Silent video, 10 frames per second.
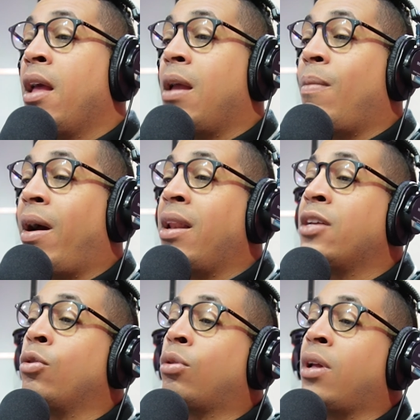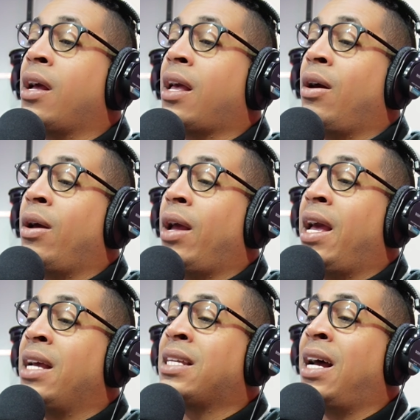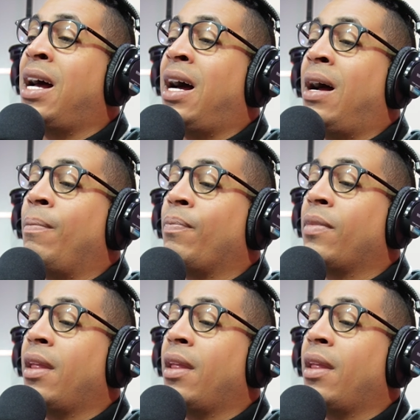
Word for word: Imagínese usted que esa,